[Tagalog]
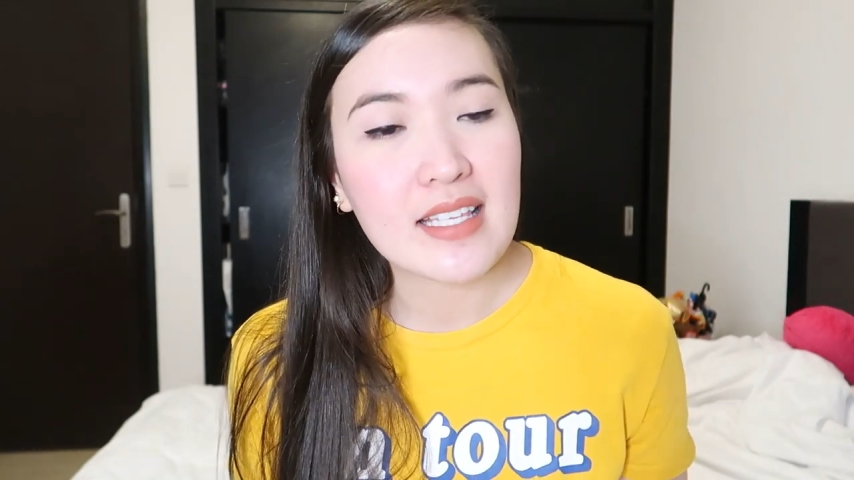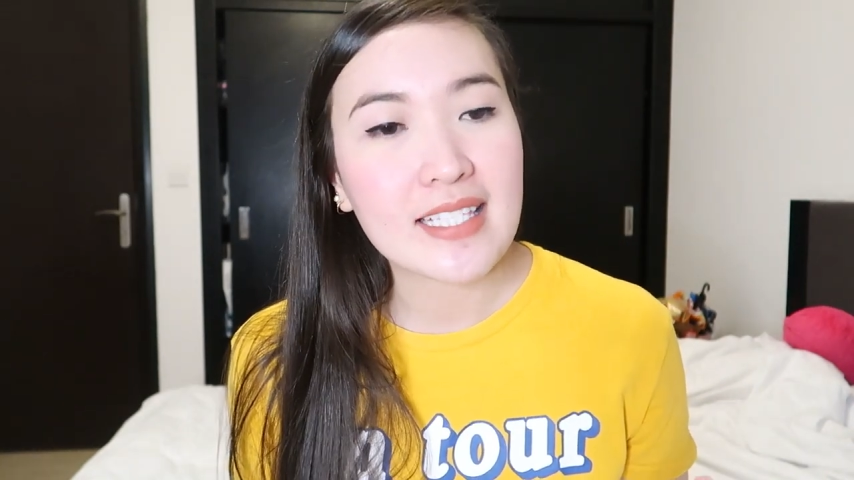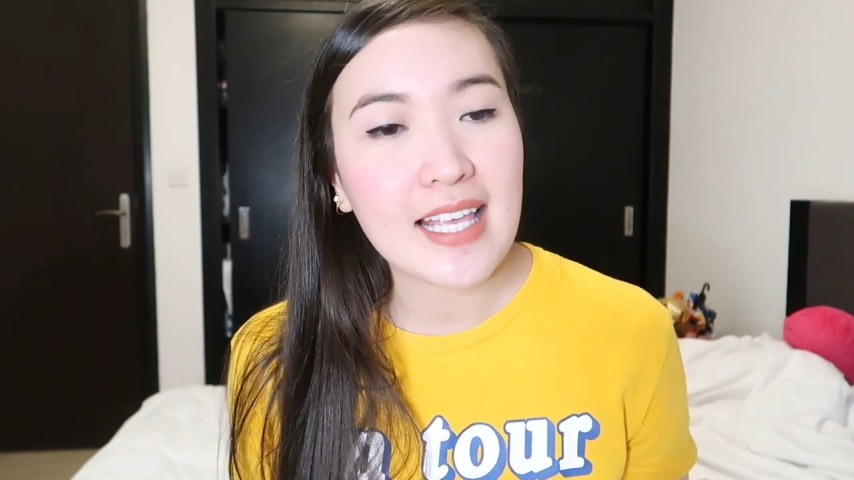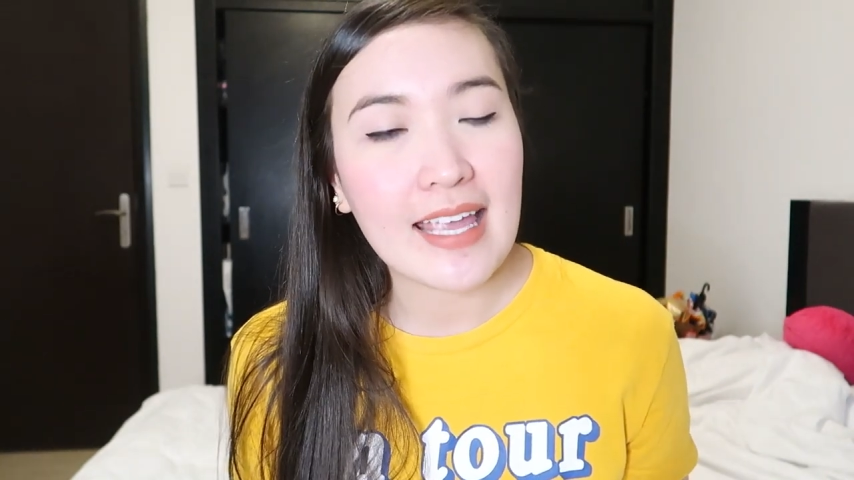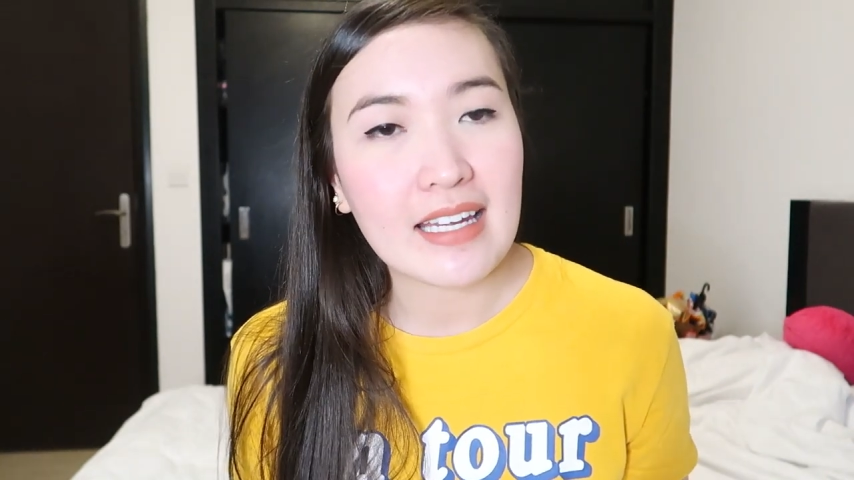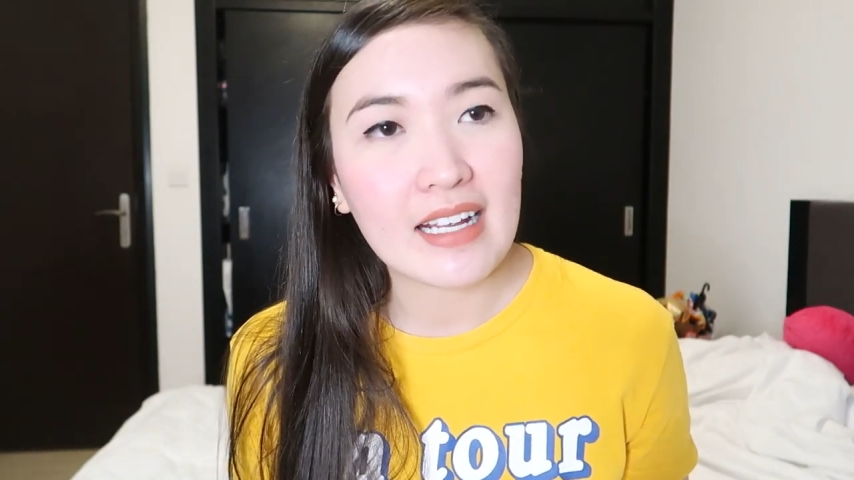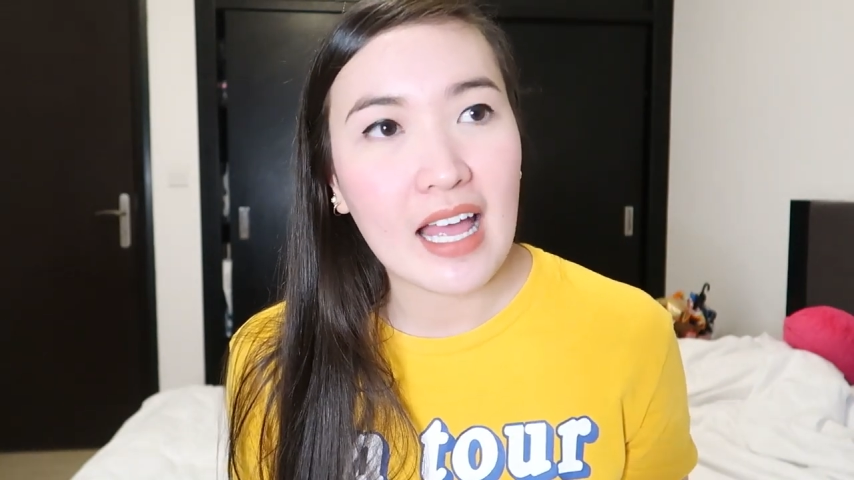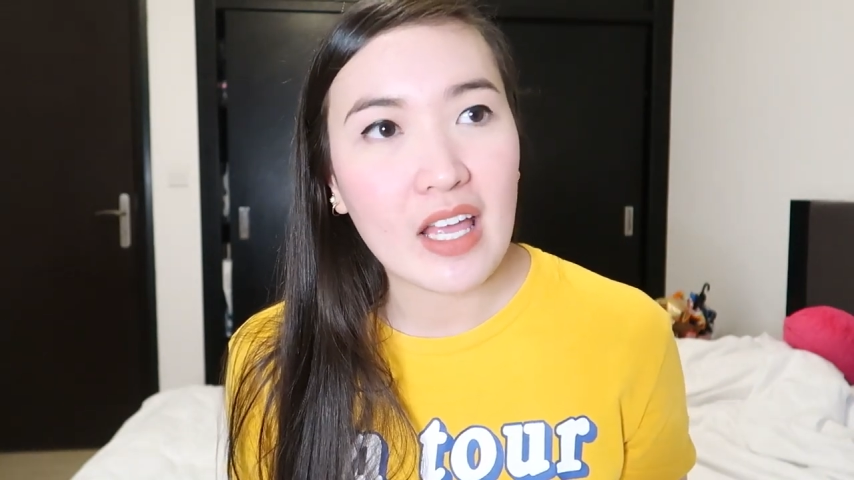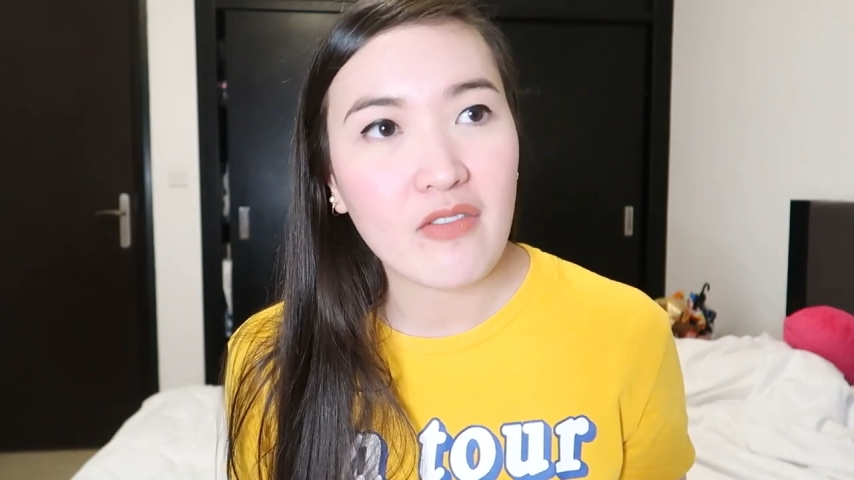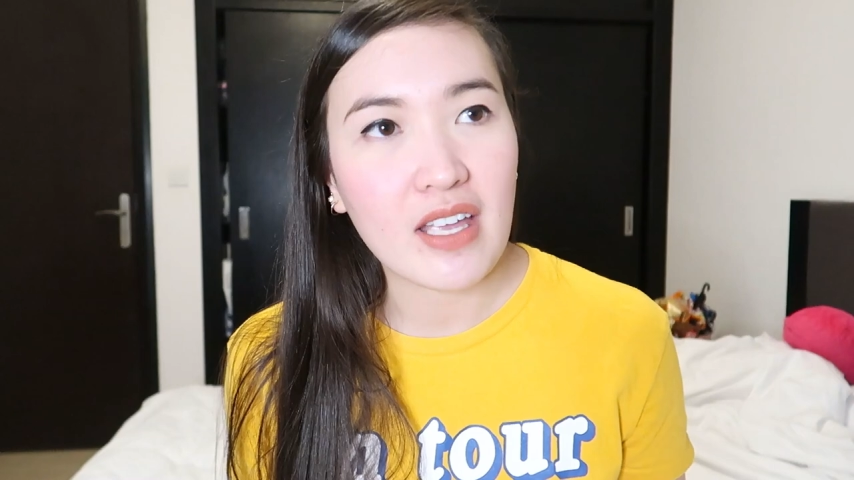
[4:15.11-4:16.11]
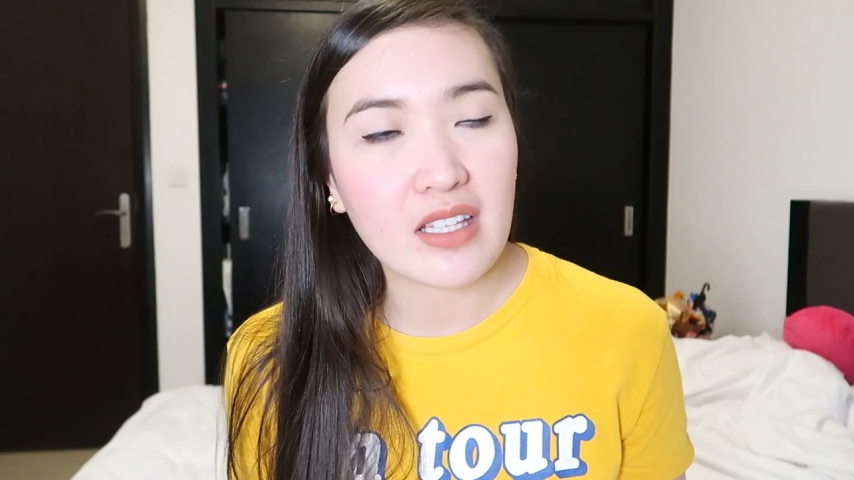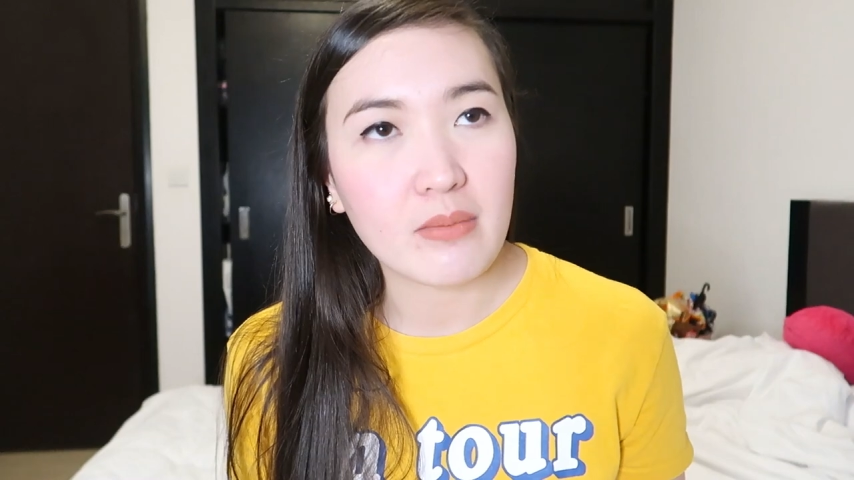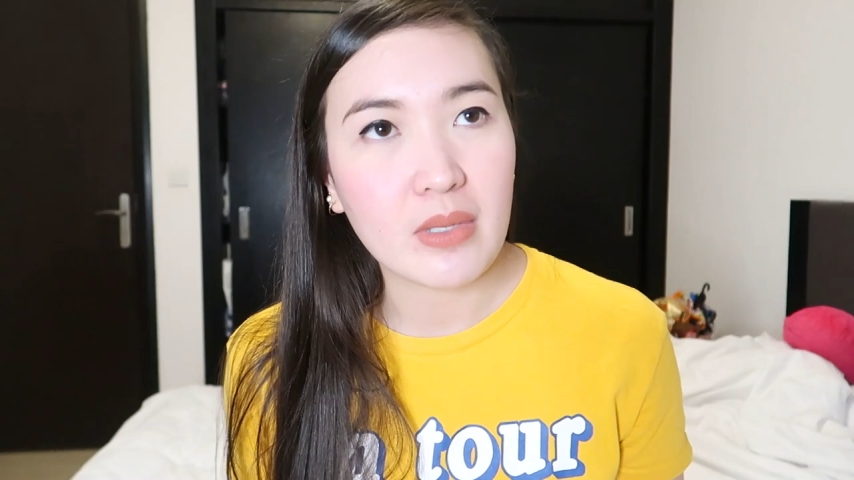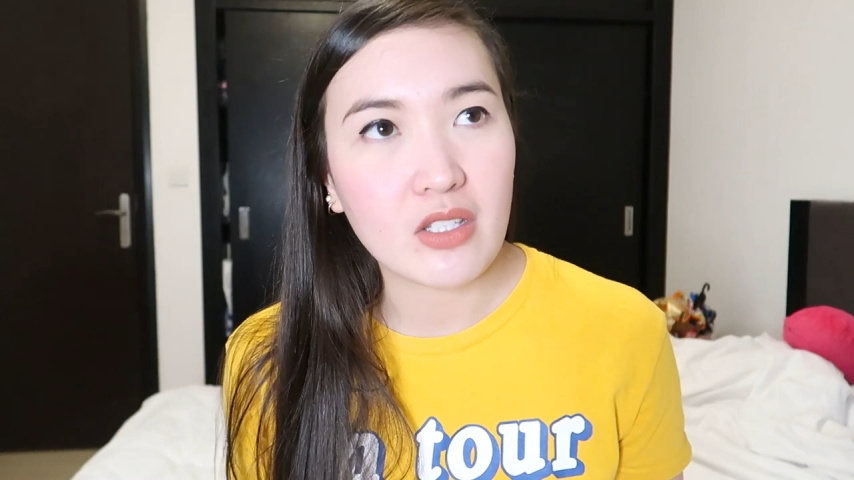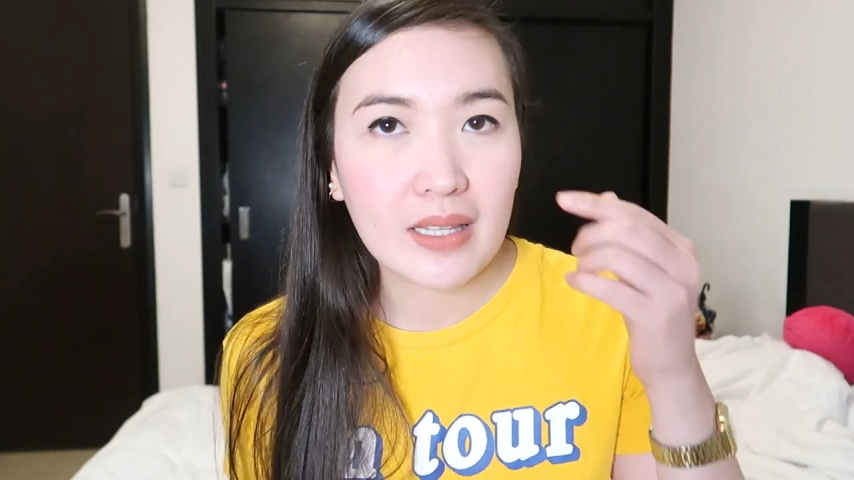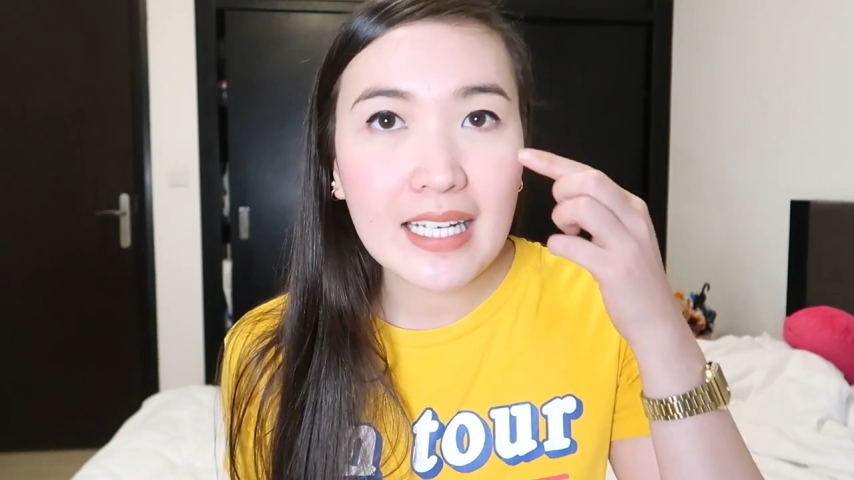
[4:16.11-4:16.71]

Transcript: Sky ng eye vitamin,